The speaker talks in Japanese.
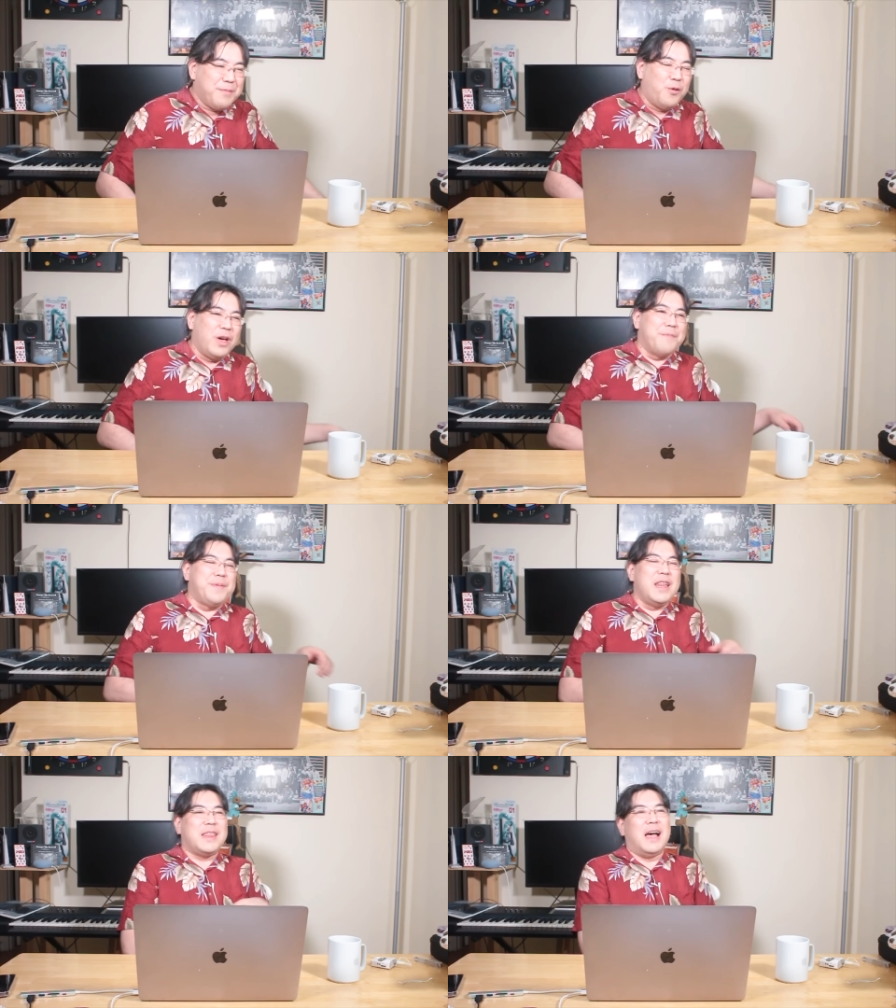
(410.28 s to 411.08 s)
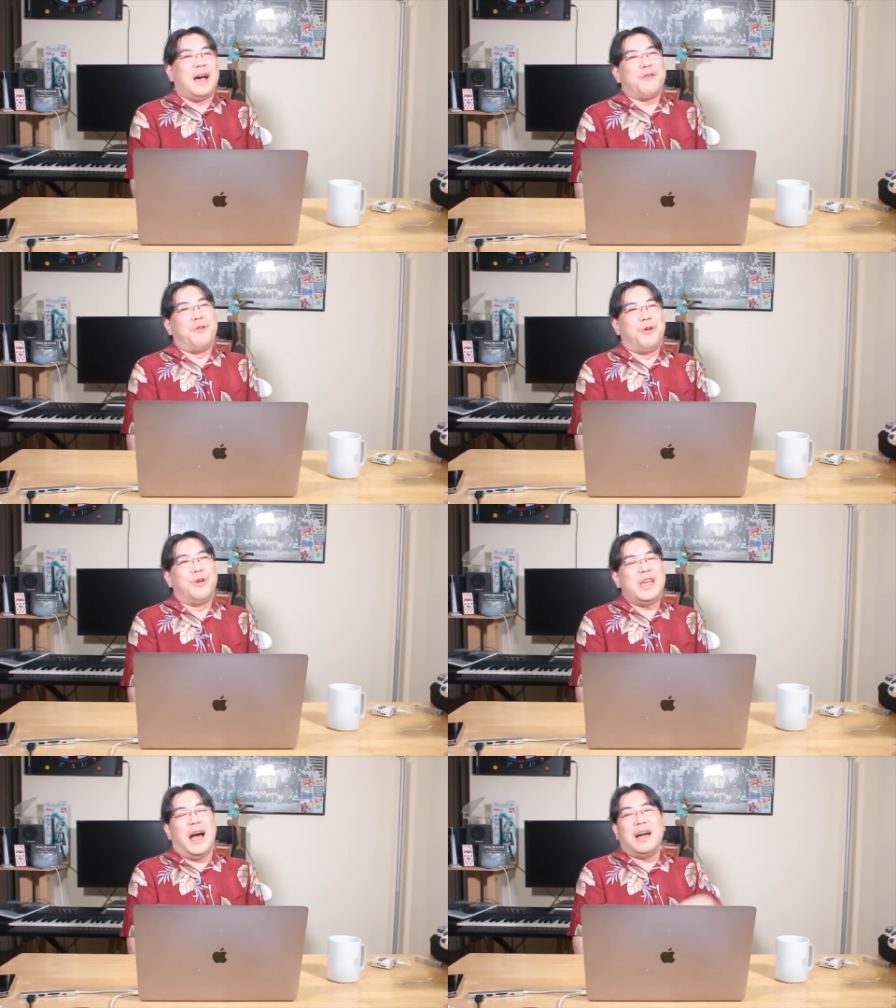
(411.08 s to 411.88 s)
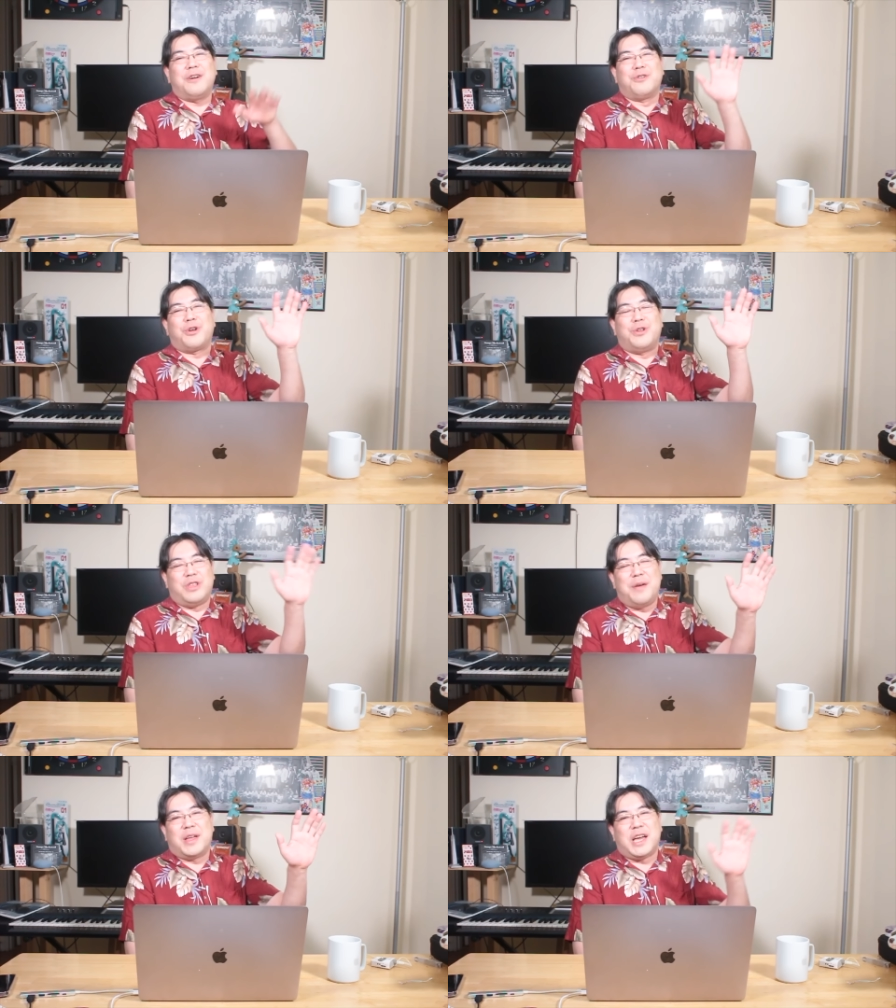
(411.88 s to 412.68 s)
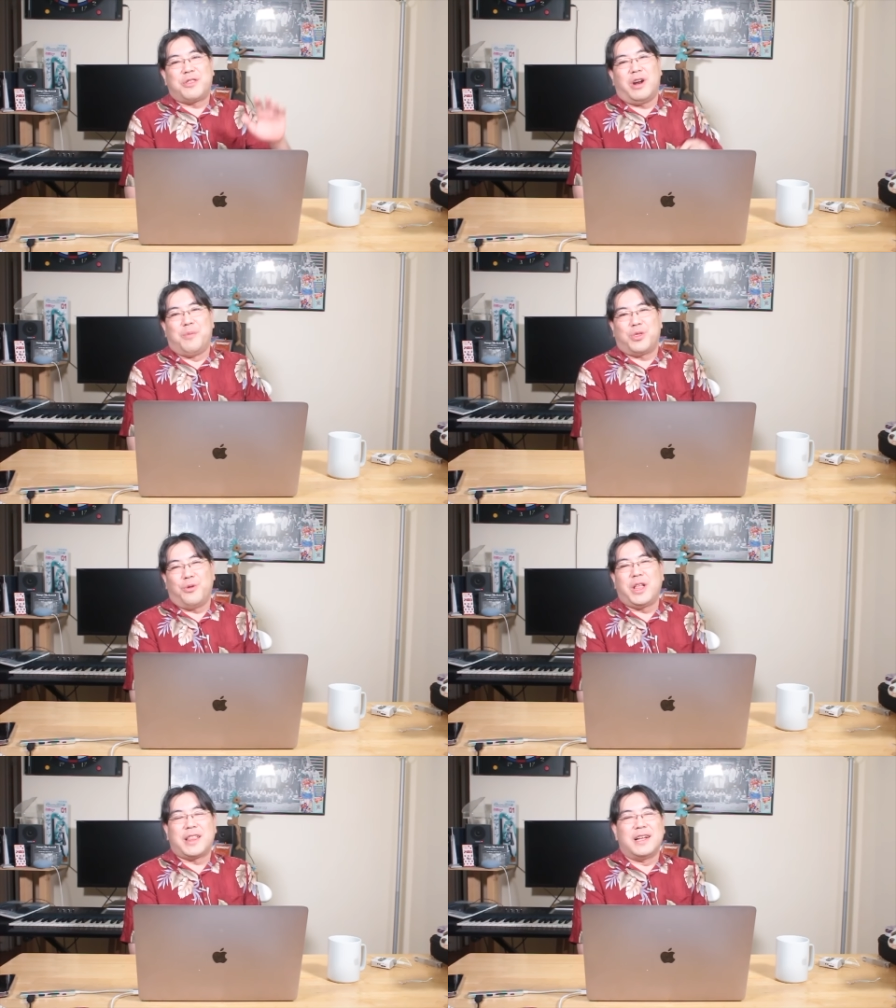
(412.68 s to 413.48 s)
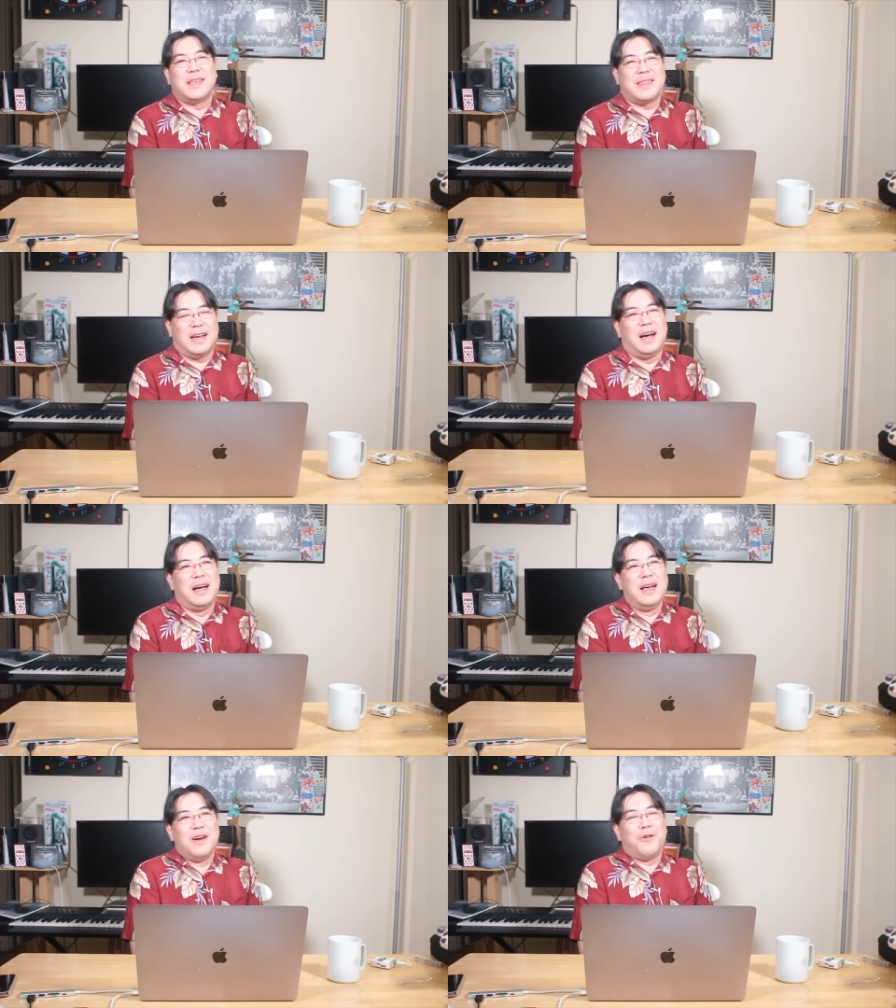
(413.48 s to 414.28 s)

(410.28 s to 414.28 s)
もうやっぱりさ、こう、リハックの時のね、まあ、チャット欄もそうだったんですが、